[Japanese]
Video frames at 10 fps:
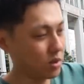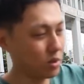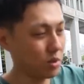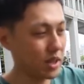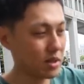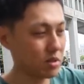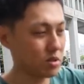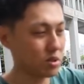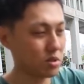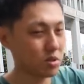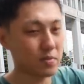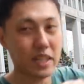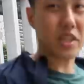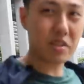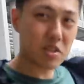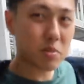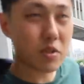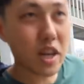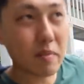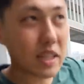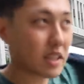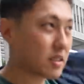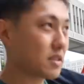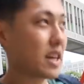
となるとちょっとまあ着るつもりは全く